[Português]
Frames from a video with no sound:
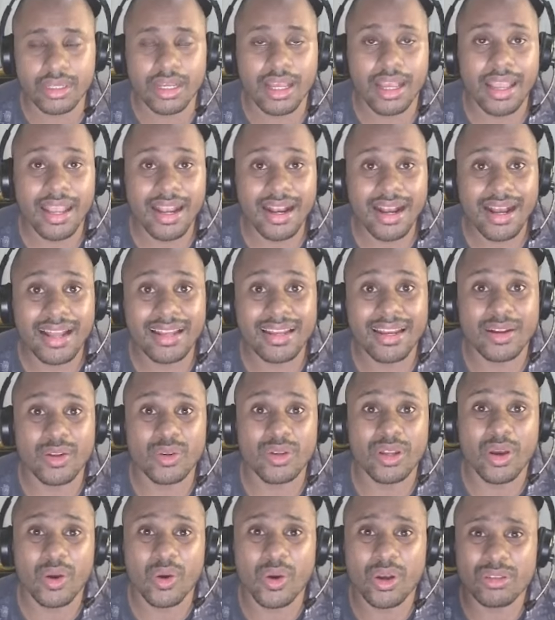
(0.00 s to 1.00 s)
É, galera, o
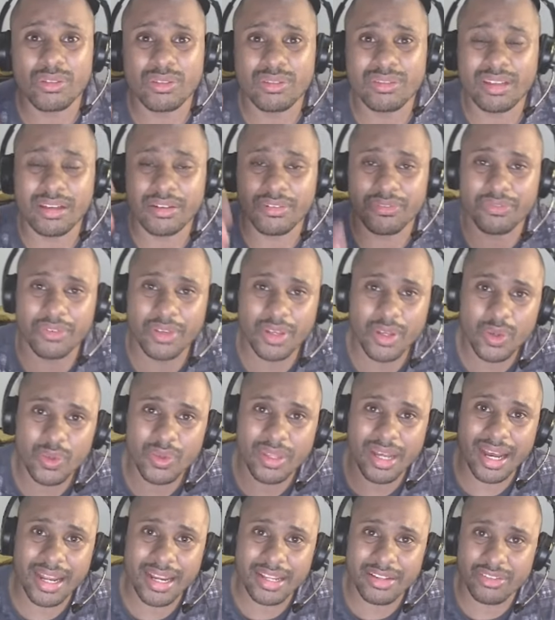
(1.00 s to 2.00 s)
negócio tá feio
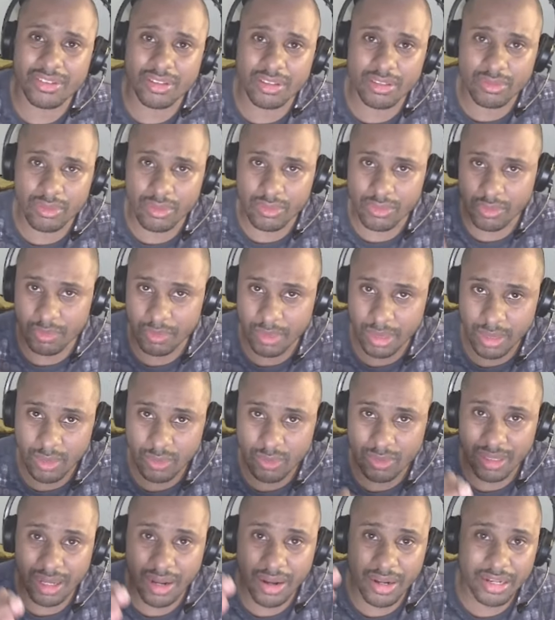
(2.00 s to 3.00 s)
na área de
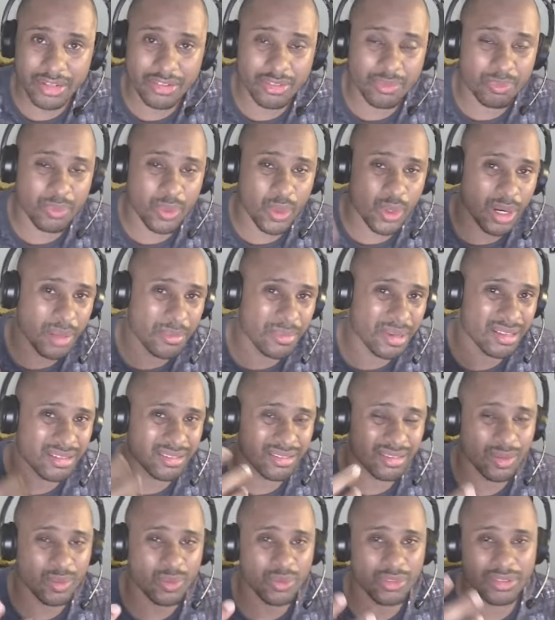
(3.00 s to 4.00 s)
desenvolvimento, na área de
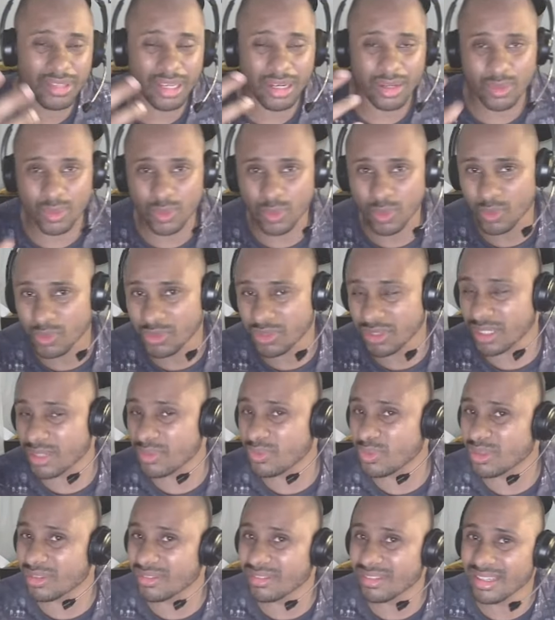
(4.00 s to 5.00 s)
programação, de tecnologia, e
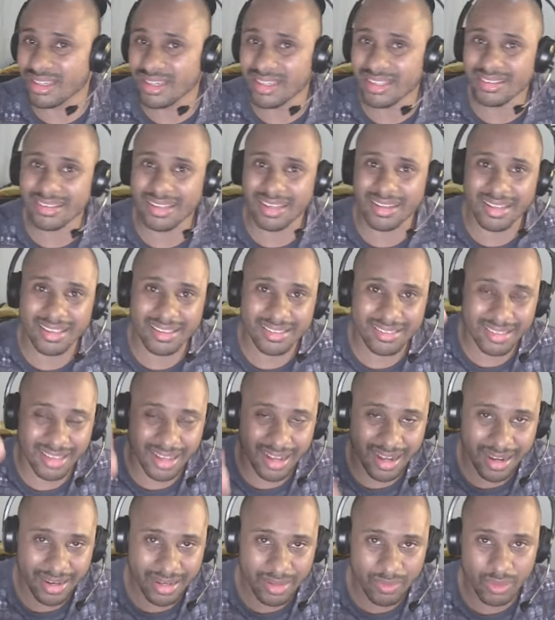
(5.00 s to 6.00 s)
você que tá nessa
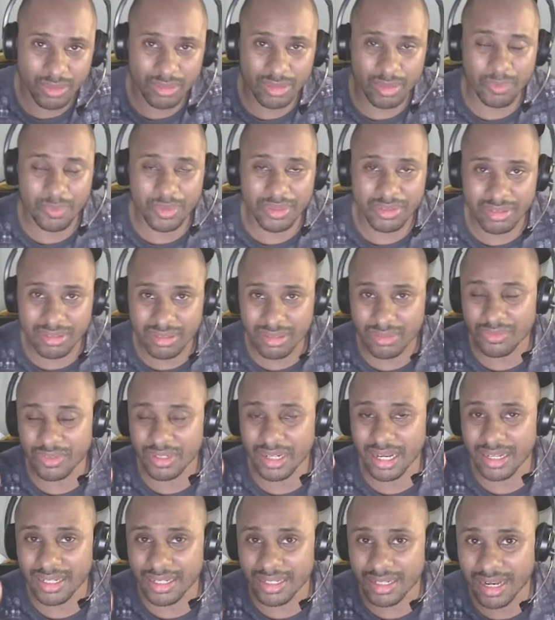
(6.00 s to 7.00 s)
área, você precisa
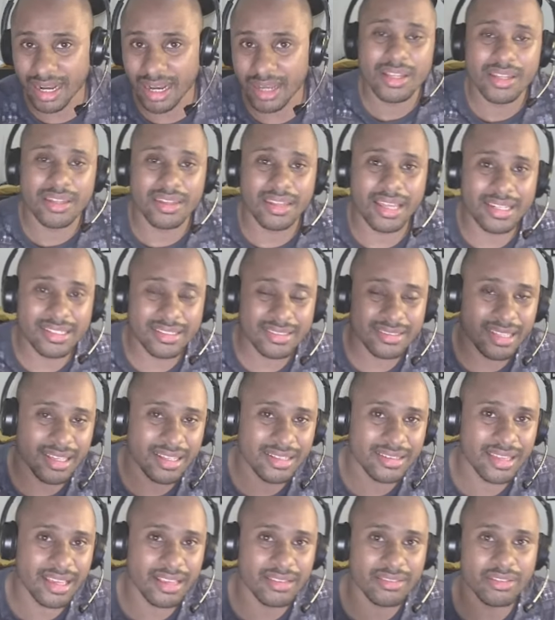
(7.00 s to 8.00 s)
ficar ligado nas
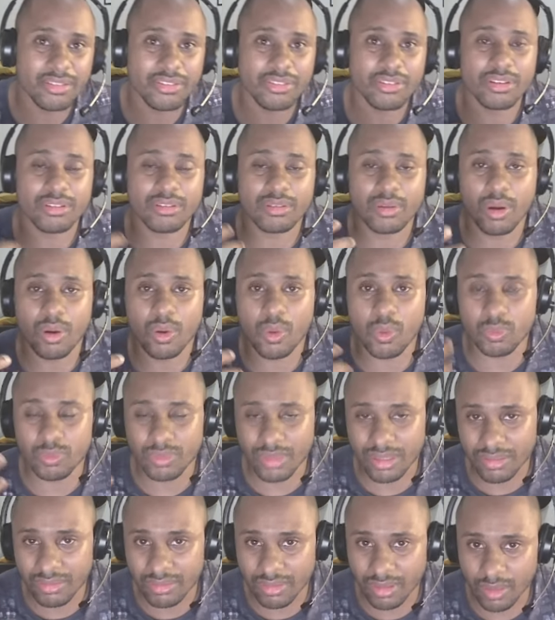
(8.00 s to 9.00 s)
tendências que estão
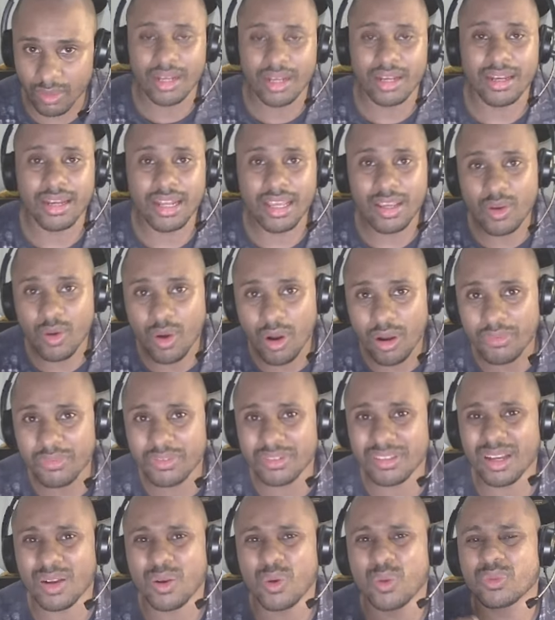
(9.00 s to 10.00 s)
acontecendo. Layoff
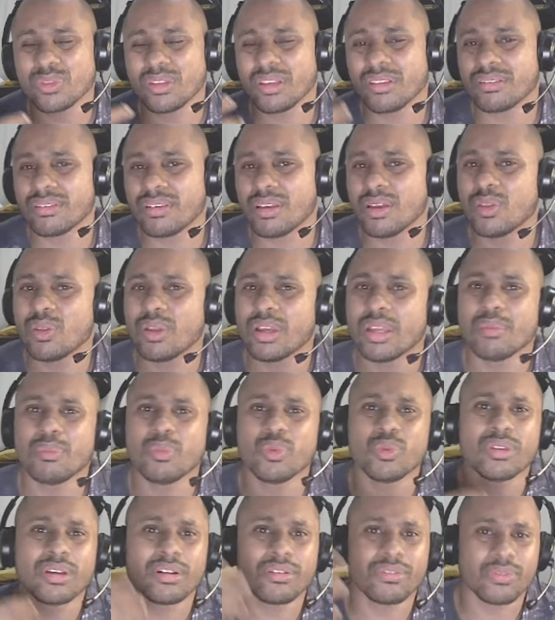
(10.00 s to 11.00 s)
tá acontecendo aí
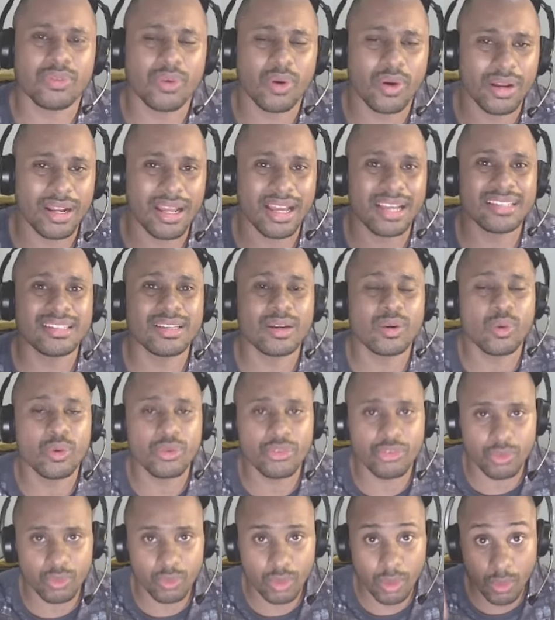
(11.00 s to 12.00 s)
mundo afora, ainda
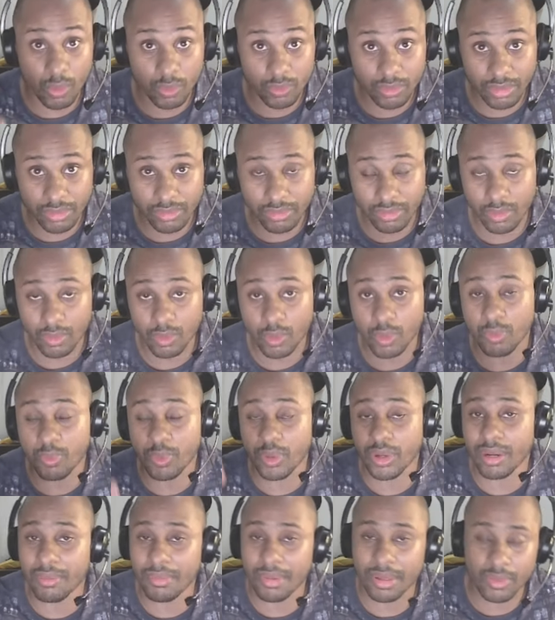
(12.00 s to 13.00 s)
continua acontecendo com
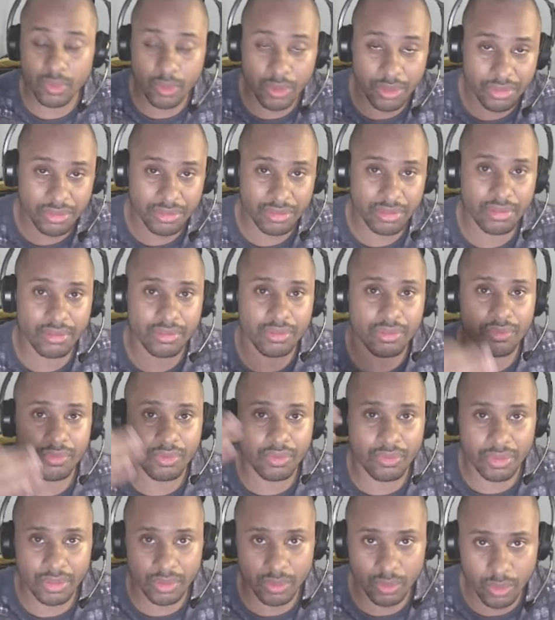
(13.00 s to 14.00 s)
programadores e
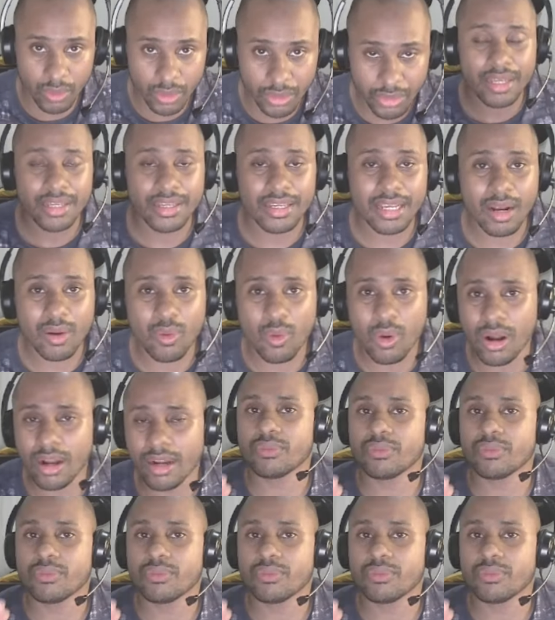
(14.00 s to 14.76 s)
desenvolvedores, e agora